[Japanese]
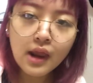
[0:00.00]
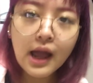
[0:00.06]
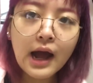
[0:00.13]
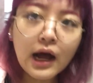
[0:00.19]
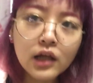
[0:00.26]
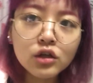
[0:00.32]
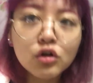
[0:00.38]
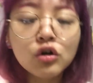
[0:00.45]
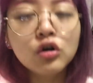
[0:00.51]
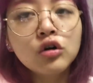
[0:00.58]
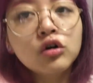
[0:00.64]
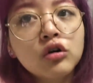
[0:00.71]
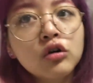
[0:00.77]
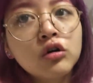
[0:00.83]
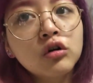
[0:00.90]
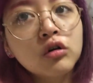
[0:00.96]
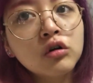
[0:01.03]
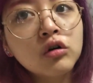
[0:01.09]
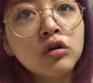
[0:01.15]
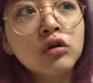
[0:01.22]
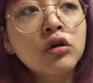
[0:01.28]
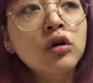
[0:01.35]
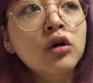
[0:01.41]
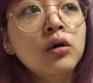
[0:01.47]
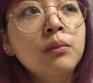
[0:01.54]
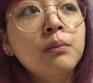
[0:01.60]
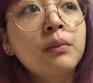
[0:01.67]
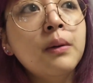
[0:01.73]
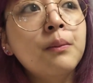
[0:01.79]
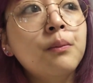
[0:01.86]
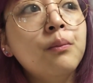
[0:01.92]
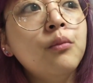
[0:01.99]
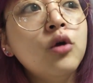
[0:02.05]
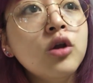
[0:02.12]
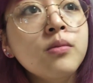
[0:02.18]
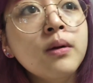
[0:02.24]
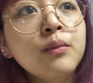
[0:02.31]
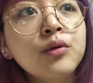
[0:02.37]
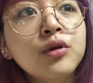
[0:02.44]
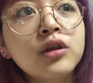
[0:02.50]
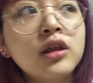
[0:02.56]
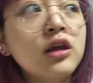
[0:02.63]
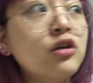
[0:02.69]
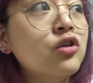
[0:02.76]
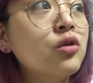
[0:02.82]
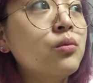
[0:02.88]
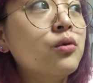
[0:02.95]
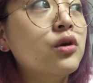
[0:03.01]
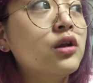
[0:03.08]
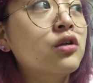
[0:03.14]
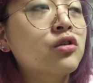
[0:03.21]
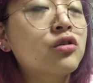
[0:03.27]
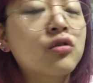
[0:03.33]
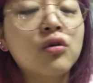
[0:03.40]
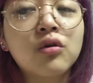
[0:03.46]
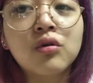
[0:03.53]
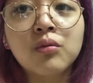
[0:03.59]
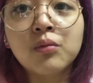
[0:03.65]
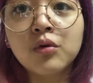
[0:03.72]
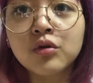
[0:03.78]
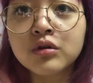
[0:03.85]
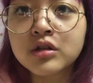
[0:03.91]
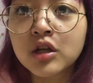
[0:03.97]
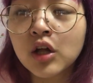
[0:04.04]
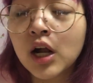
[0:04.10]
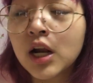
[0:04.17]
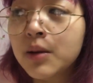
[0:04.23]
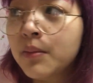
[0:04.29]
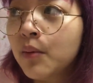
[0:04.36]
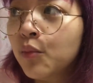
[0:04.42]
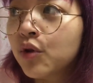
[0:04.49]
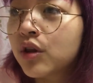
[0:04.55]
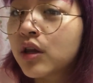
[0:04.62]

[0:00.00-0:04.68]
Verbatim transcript: あのーまあ、森マムっていう人もいると思うんですけど、アリマムっ